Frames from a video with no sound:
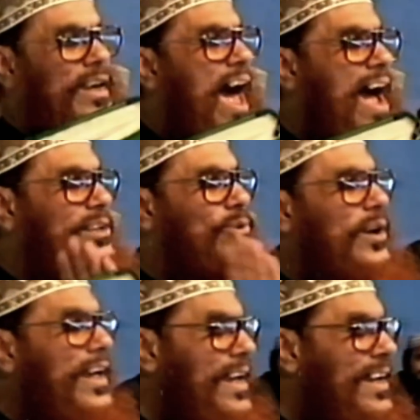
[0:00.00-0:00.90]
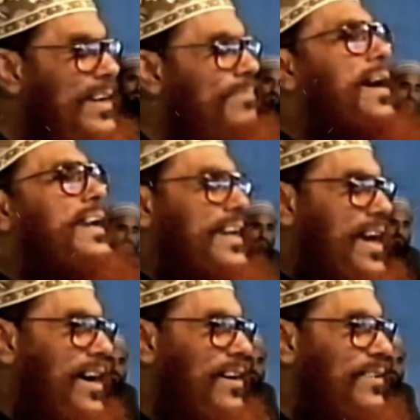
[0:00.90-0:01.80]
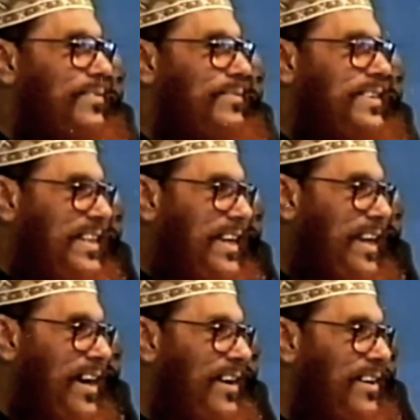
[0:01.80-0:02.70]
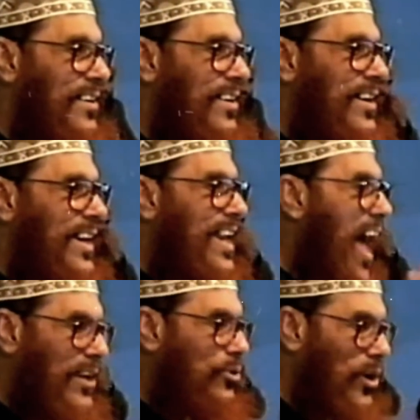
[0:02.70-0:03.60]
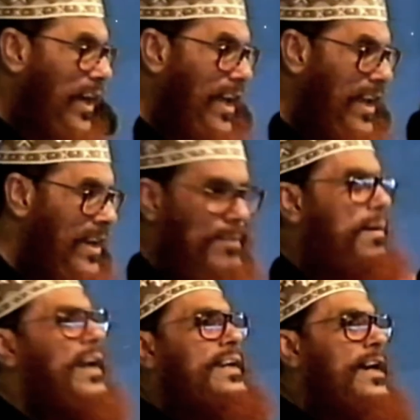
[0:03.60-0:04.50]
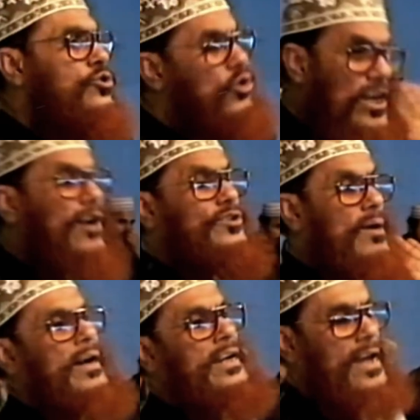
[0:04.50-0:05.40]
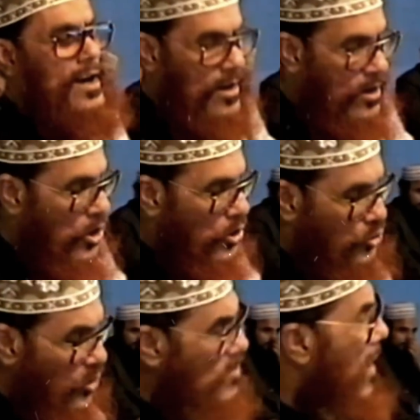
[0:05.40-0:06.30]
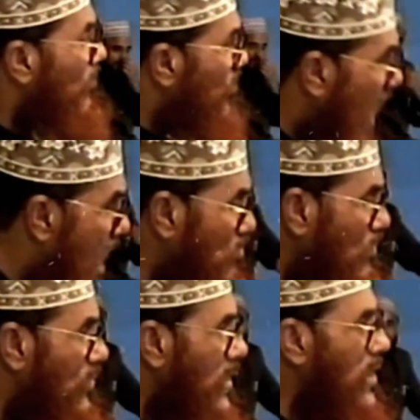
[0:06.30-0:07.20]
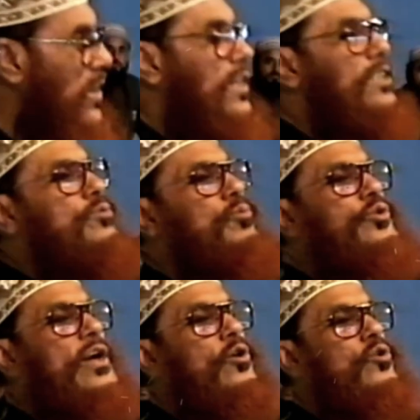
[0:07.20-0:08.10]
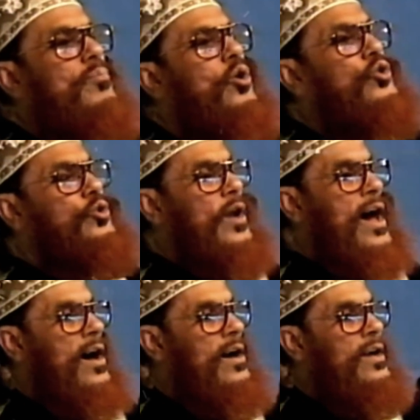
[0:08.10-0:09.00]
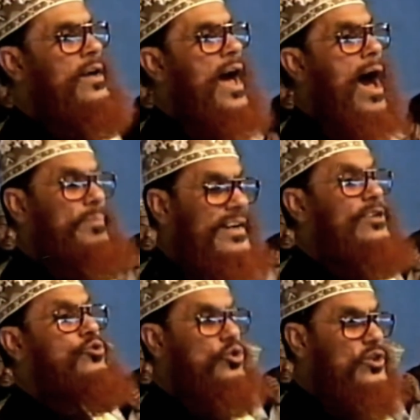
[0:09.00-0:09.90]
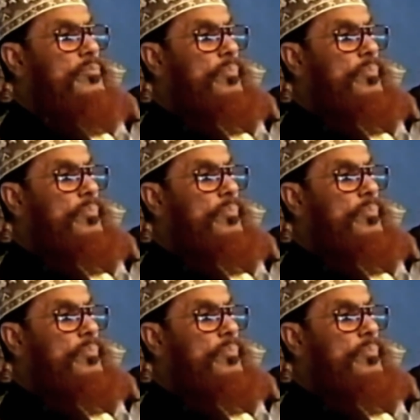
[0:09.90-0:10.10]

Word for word: এর আইনগুলি মানি না ঠিক কিনা এর আইনগুলি মানি না সোজা কথা মানি না যদি মানতাম কিসমত এরকম হতো না আমরা কি তকদির